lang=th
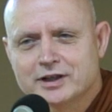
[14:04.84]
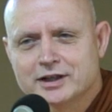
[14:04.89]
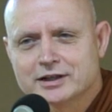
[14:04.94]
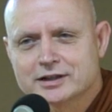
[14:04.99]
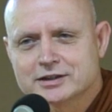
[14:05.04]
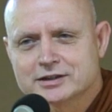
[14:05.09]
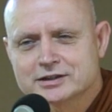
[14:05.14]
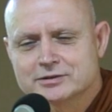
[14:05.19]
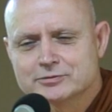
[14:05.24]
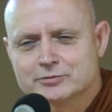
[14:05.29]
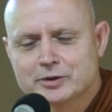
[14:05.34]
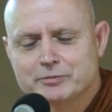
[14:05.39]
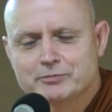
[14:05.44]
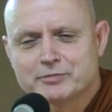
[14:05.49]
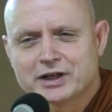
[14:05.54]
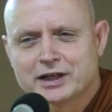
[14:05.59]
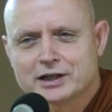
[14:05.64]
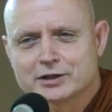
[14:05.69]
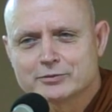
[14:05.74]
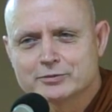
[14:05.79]
ว่าวิ
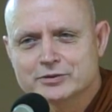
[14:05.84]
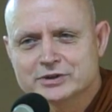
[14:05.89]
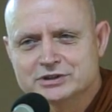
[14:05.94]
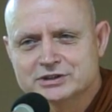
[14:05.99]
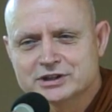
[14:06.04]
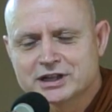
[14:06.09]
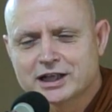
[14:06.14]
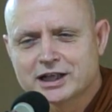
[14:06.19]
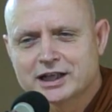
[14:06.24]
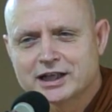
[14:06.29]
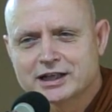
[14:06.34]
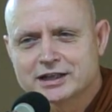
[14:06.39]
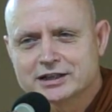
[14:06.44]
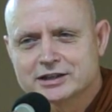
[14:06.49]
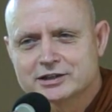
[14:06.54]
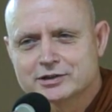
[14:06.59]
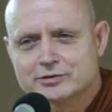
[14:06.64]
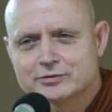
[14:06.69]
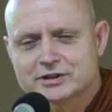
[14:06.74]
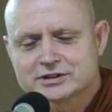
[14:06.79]
พากวิจาร
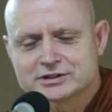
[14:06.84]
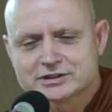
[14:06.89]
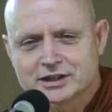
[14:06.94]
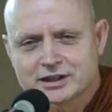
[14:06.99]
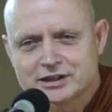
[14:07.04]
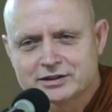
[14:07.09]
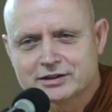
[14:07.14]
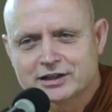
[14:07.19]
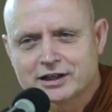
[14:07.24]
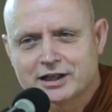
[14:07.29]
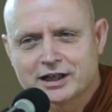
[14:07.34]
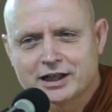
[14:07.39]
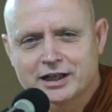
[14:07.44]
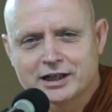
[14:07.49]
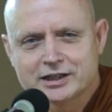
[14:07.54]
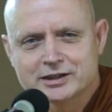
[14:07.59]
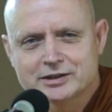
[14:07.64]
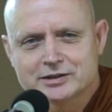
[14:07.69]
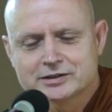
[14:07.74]
หรือว่าใส่ร้าย